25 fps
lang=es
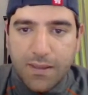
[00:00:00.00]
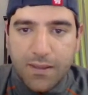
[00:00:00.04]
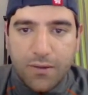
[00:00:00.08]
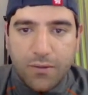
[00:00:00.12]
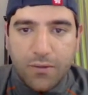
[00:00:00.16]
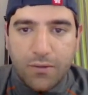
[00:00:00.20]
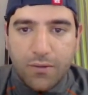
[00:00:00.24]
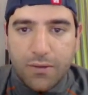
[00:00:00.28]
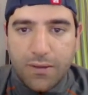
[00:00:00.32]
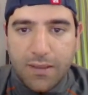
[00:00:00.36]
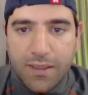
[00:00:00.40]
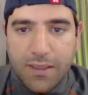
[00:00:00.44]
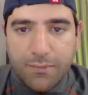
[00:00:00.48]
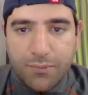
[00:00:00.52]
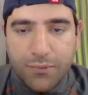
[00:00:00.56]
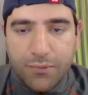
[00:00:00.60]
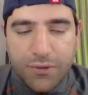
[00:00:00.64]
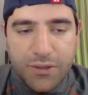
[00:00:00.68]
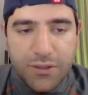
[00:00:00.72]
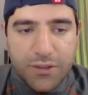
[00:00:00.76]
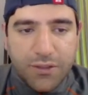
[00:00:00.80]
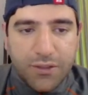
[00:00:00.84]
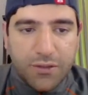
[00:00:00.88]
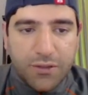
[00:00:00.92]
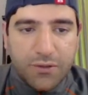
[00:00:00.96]
Otra
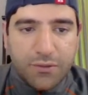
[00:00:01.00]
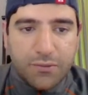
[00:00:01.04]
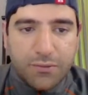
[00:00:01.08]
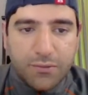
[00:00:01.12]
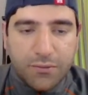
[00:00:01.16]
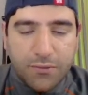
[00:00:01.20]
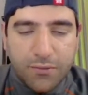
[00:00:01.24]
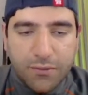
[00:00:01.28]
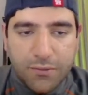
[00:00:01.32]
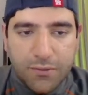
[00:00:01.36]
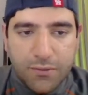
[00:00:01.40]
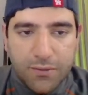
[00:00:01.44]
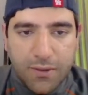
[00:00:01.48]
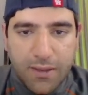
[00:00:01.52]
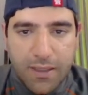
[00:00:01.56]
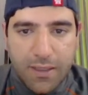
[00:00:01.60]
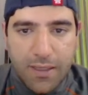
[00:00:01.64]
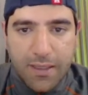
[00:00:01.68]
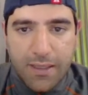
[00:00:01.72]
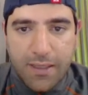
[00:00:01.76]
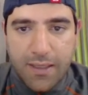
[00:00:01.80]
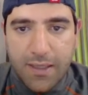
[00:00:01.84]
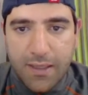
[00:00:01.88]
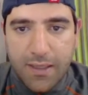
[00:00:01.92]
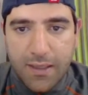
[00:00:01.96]
posición.
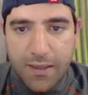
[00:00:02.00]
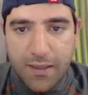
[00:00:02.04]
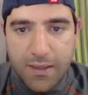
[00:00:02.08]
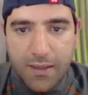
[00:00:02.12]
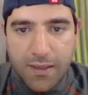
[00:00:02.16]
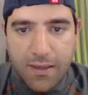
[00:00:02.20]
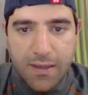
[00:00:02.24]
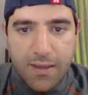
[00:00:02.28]
Aquí,